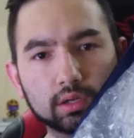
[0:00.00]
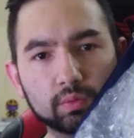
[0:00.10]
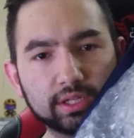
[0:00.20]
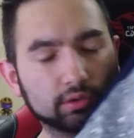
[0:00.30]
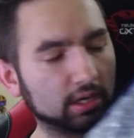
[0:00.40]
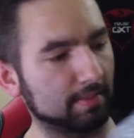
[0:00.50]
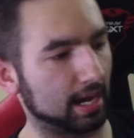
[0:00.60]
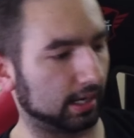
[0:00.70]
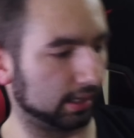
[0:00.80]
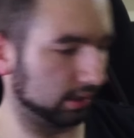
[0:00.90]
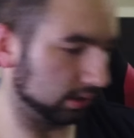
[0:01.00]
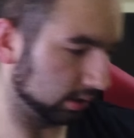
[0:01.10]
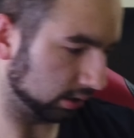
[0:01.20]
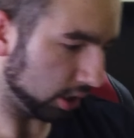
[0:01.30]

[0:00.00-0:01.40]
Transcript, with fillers: Quindi non è male.